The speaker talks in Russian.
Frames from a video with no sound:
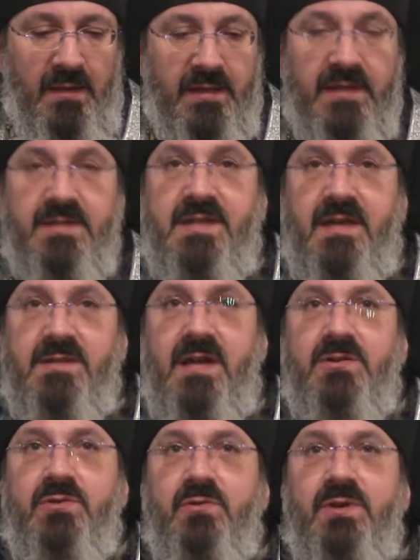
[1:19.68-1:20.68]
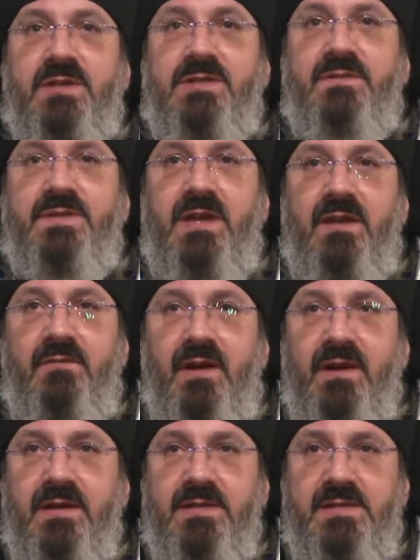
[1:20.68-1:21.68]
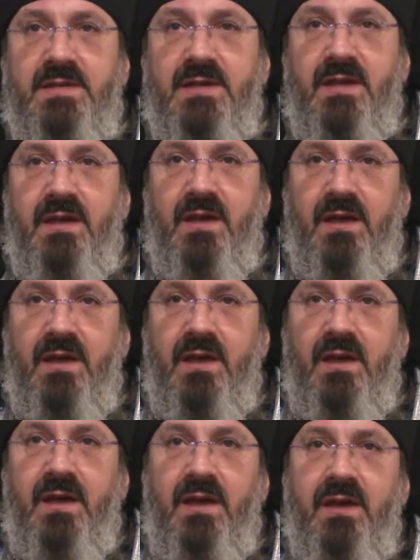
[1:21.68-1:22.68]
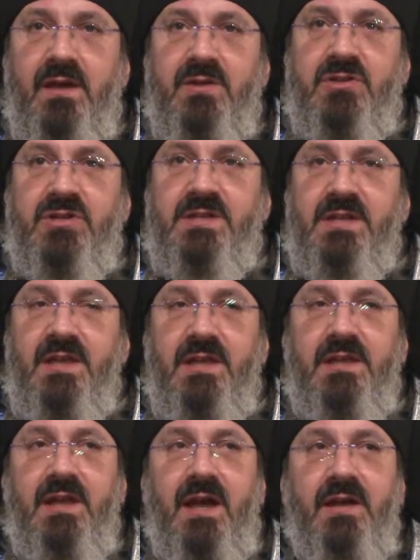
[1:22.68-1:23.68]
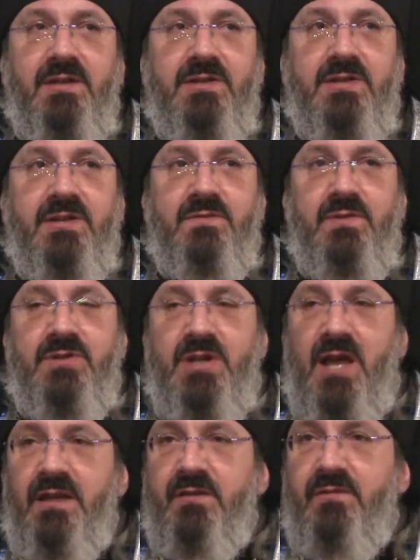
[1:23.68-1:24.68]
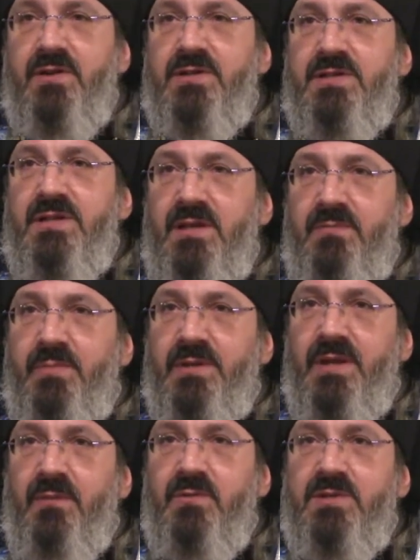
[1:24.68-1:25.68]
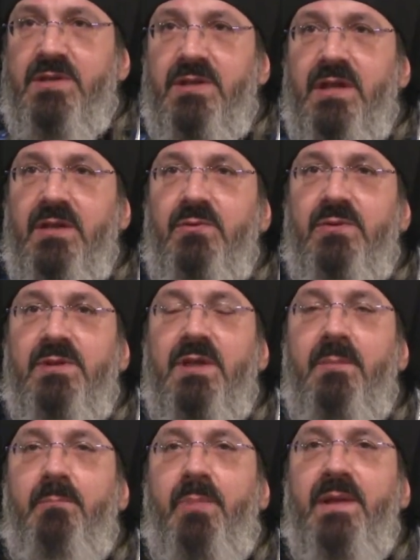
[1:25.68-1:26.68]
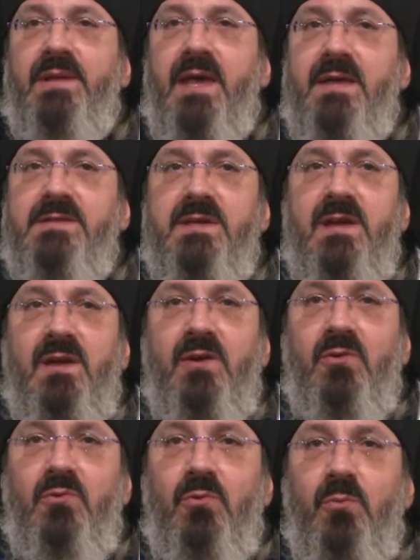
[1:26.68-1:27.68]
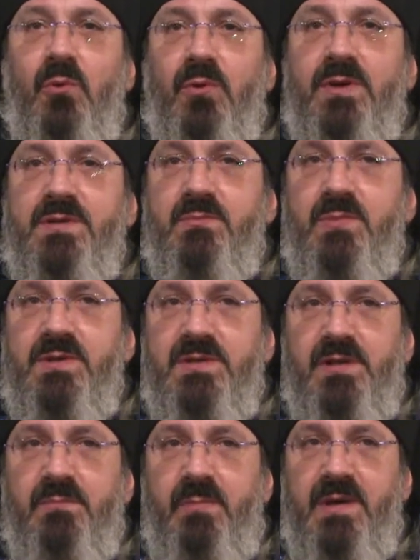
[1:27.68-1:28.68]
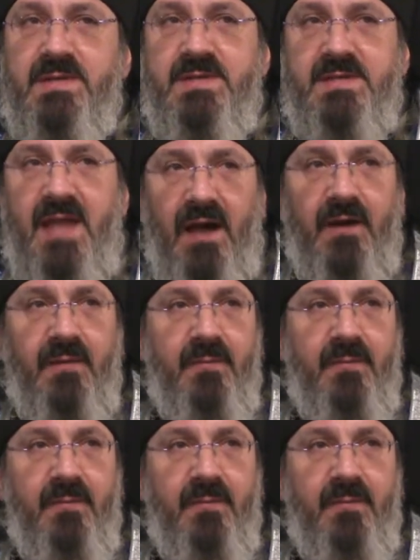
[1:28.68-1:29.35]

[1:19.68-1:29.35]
Надо сказать, что эти все евангельские чтения, они чрезвычайно важны, потому что дают нам понять глубокий смысл поста.